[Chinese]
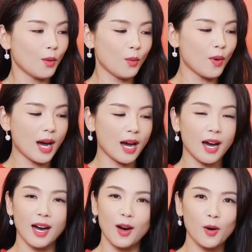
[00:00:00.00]
哇，
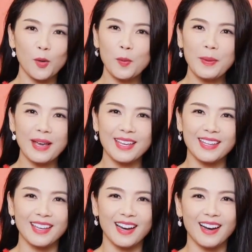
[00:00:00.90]
好
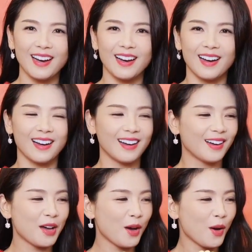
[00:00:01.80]
美呀！
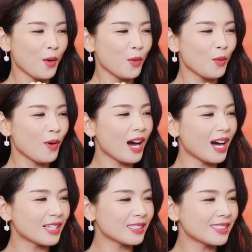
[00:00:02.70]

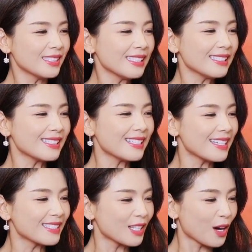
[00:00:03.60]
哇，惊
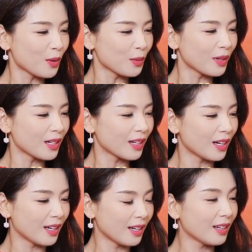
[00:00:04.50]
艳到我
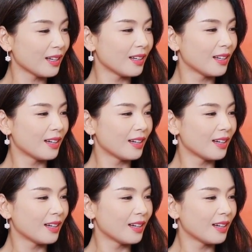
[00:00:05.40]
了。